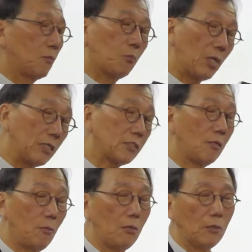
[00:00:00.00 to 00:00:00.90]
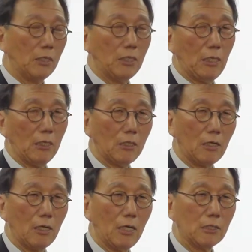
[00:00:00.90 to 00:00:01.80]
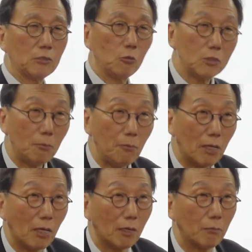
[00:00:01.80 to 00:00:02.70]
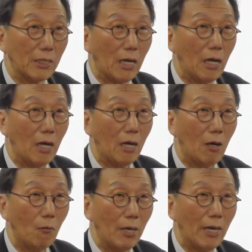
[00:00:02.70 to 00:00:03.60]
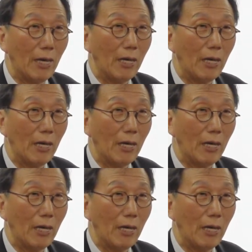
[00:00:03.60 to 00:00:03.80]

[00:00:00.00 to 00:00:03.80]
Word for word: 프랑스를 먹고 난 뒤에 히틀러가 스위스를 먹으려고 합니다. 왜?